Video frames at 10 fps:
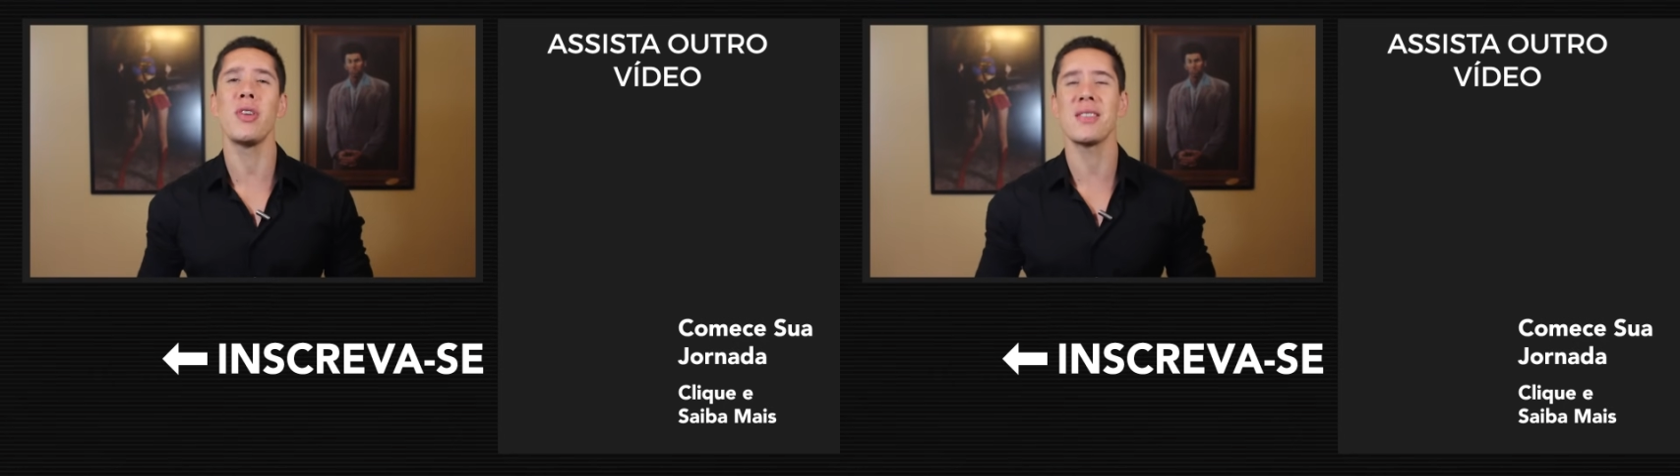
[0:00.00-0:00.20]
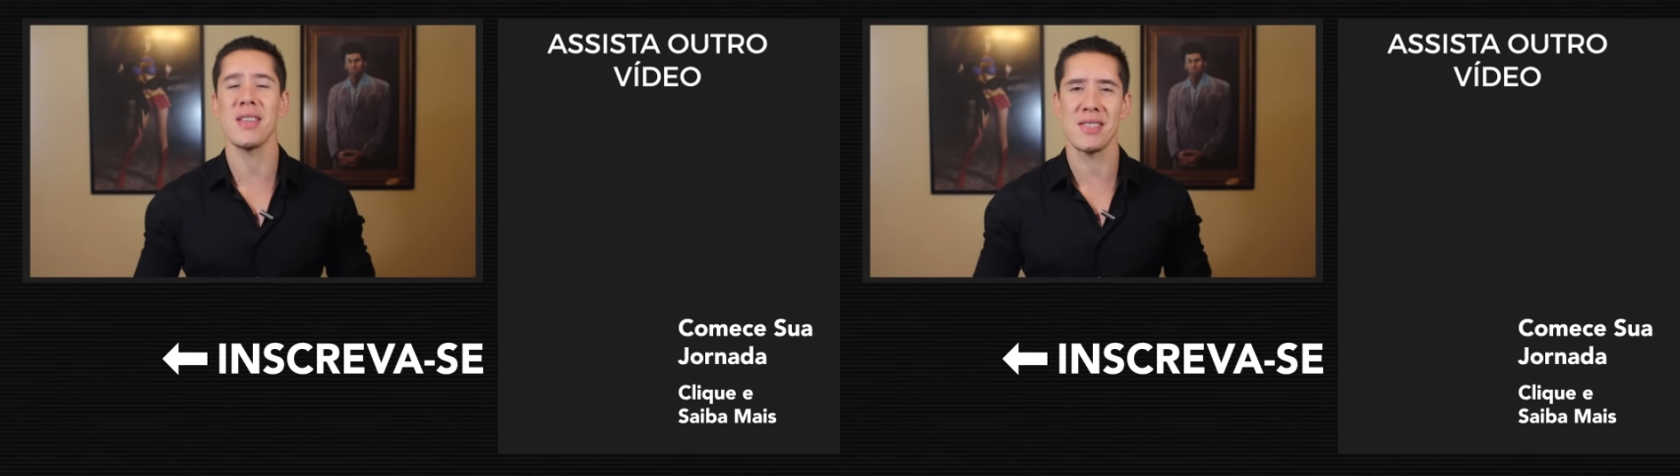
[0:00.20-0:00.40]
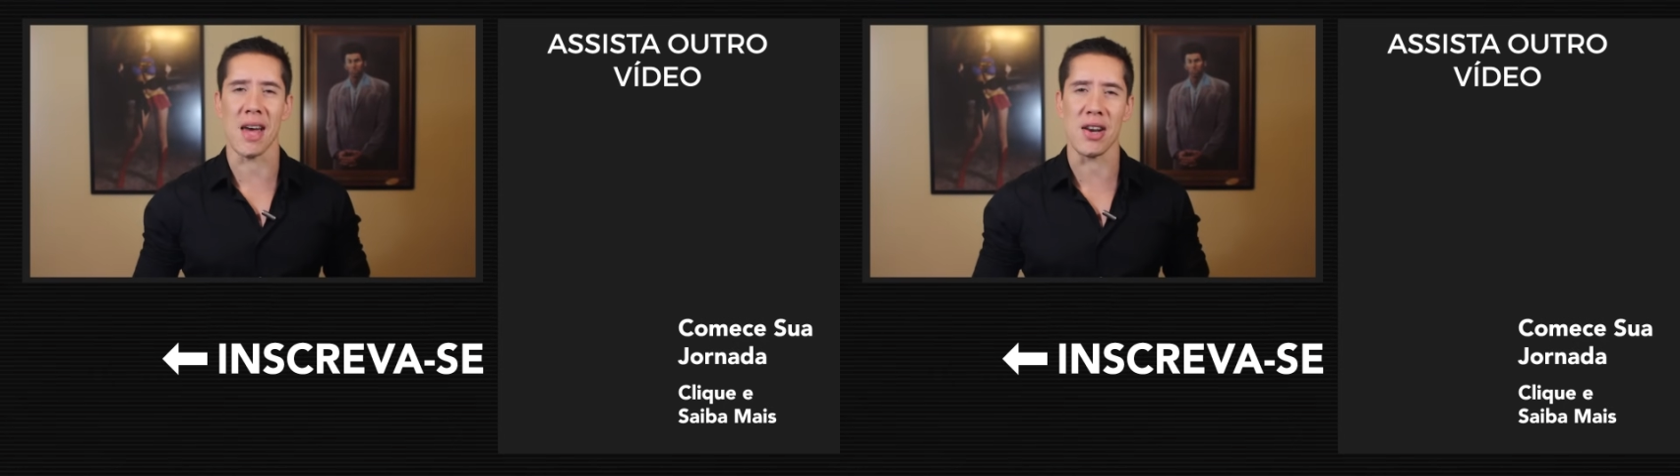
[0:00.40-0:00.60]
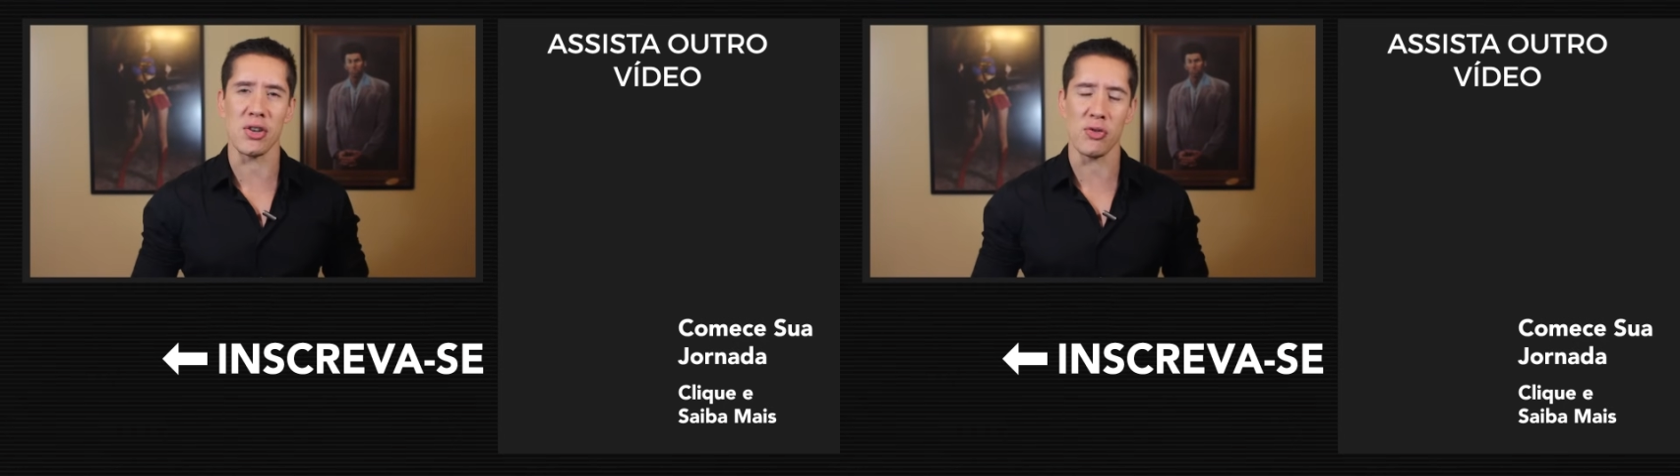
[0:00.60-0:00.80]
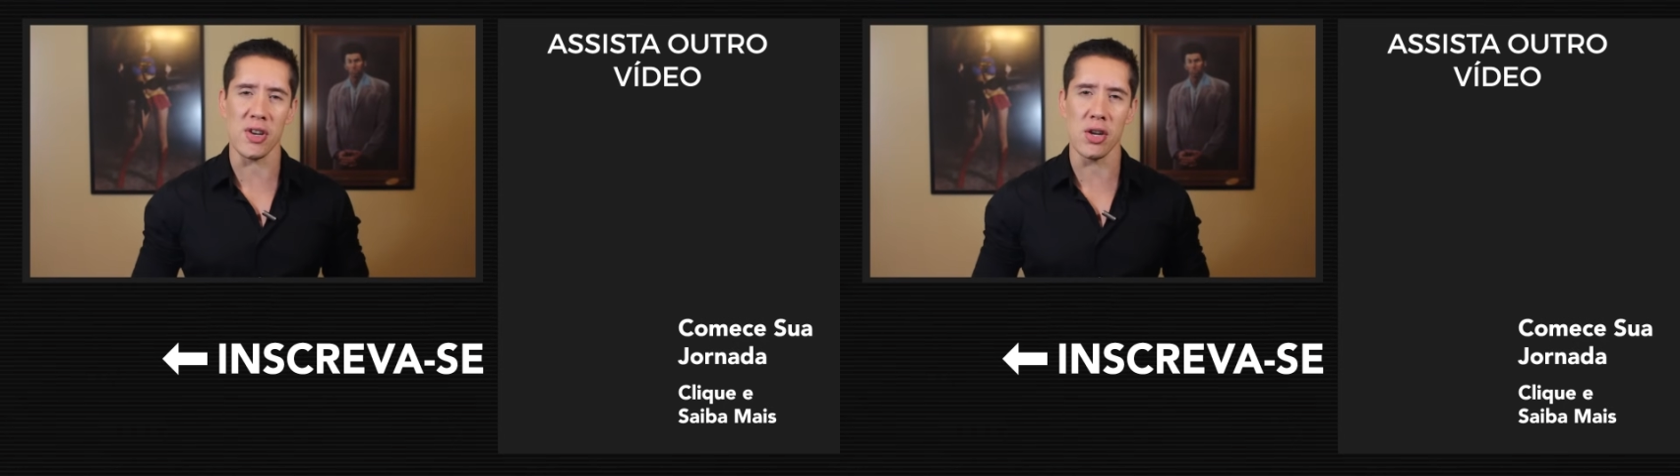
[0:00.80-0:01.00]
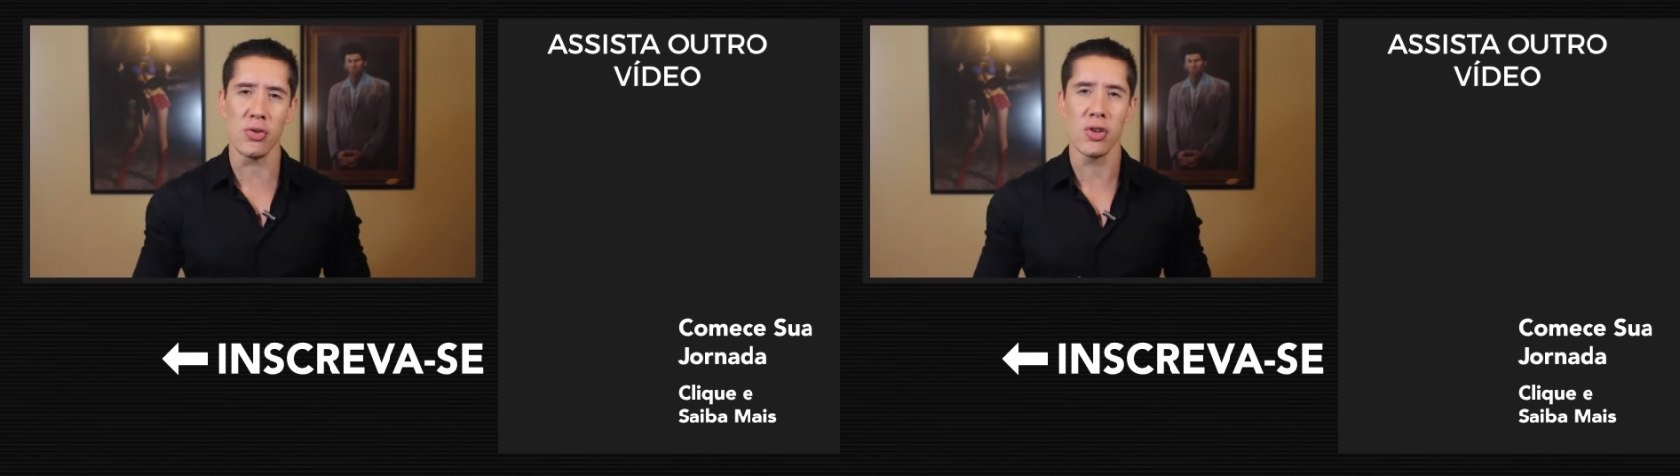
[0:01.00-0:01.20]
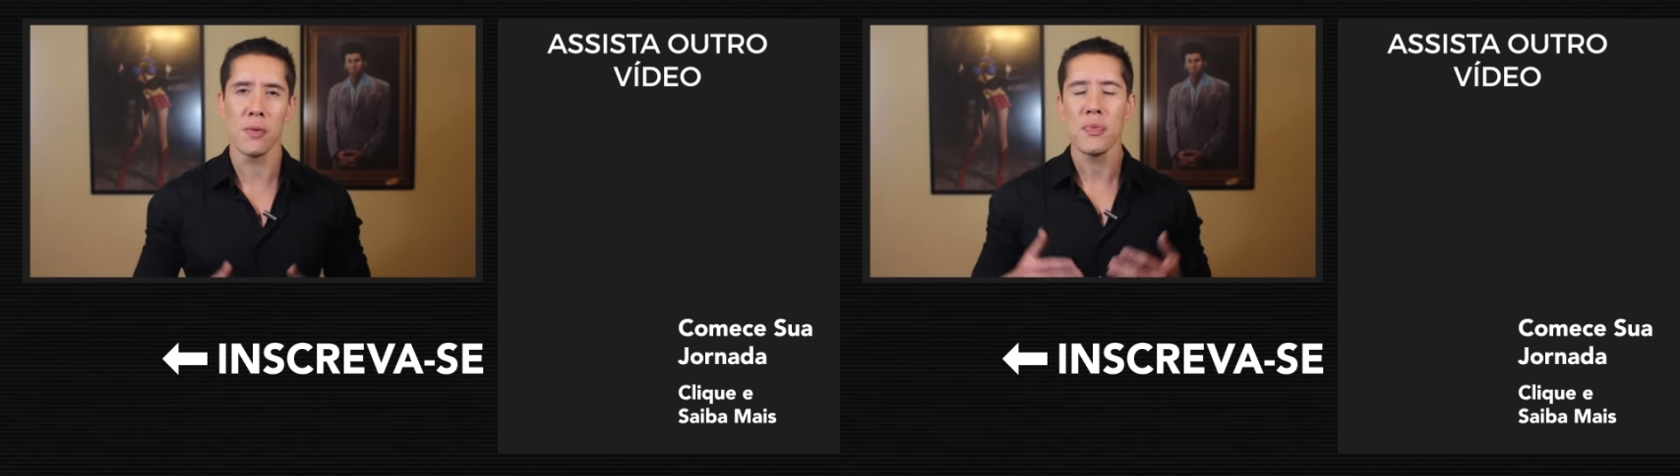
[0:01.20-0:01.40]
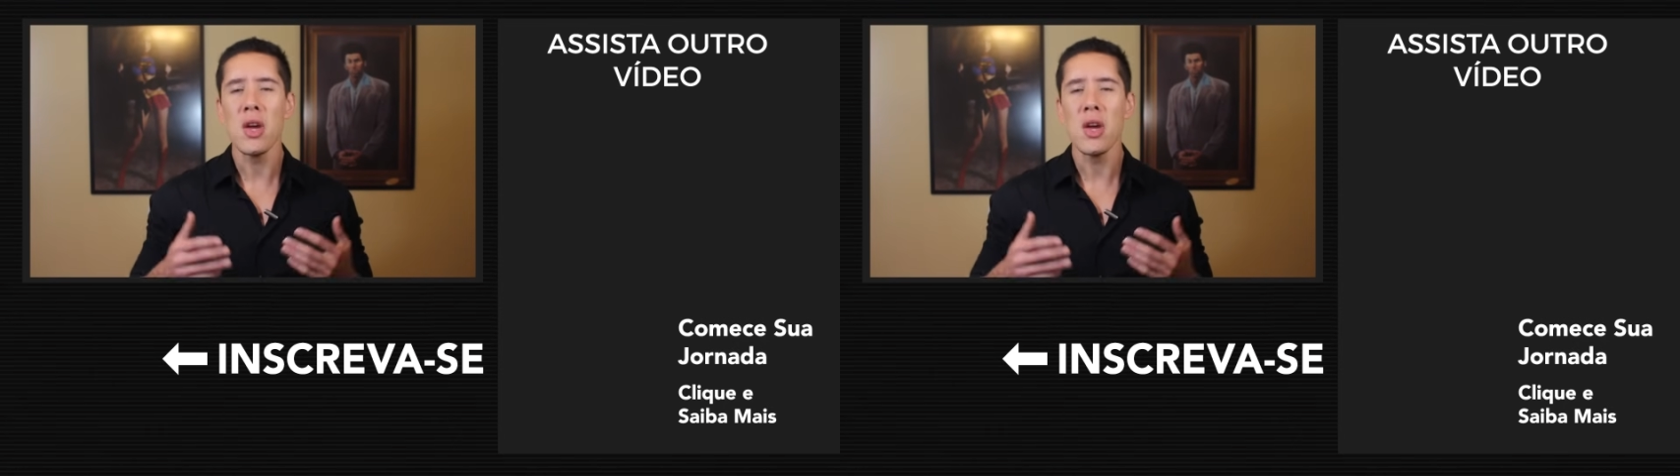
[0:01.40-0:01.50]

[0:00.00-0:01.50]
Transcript: dessa série de vídeos